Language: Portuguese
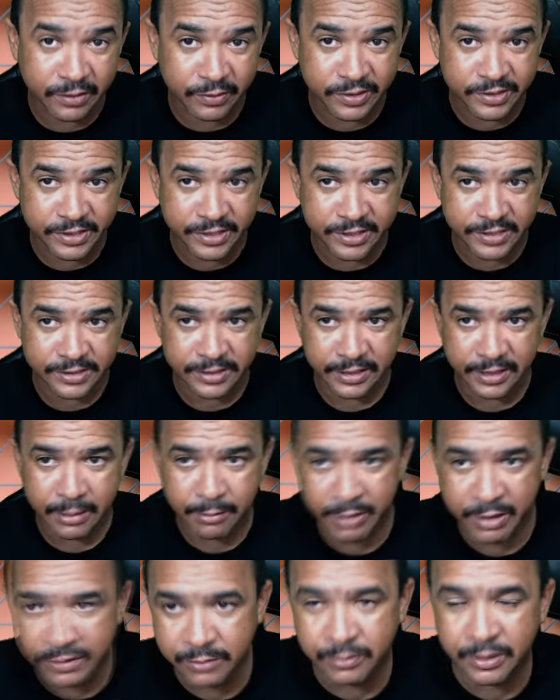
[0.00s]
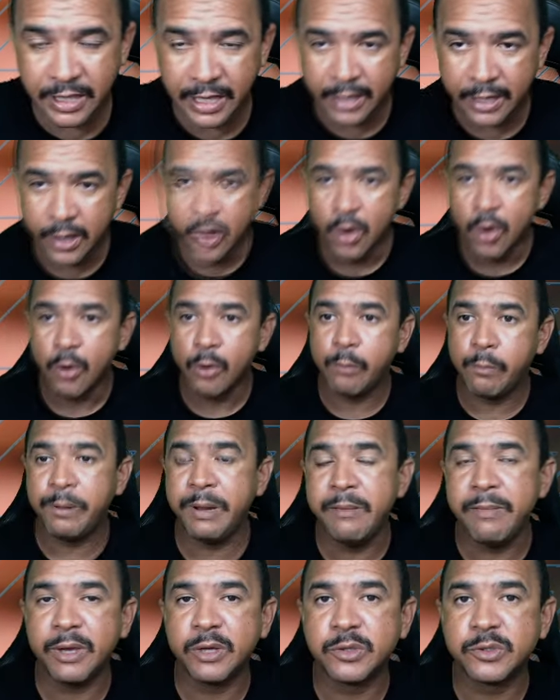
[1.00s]
que eu esqueci, né? Mas vamos lá. O
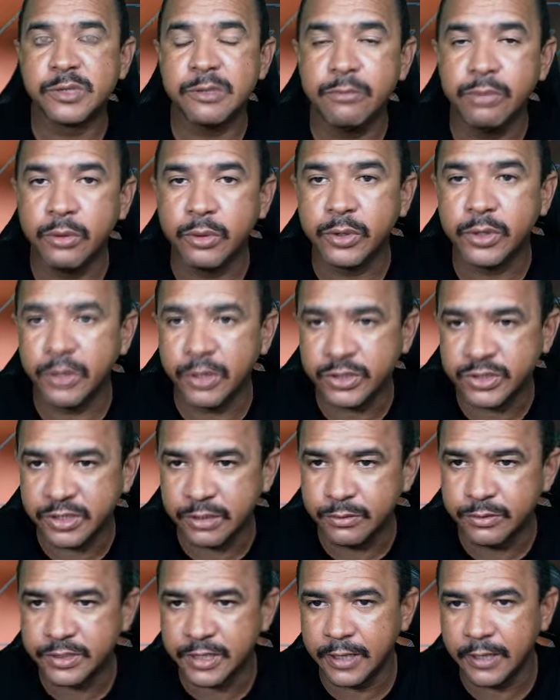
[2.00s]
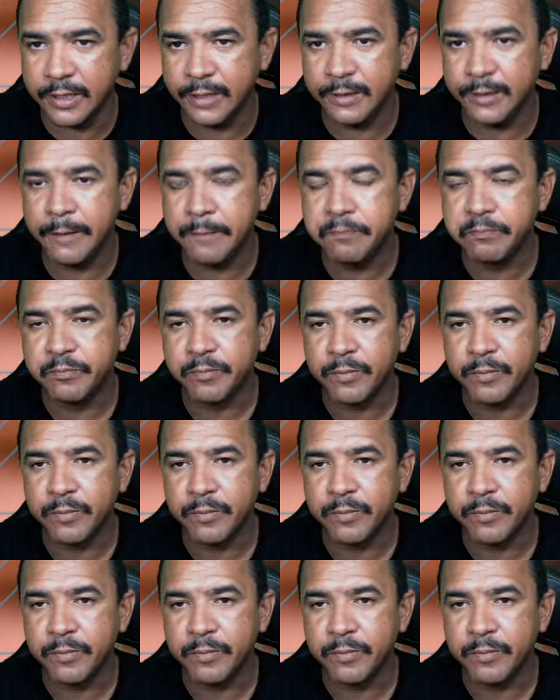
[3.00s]
primeiro símbolo que nós temos ali, né?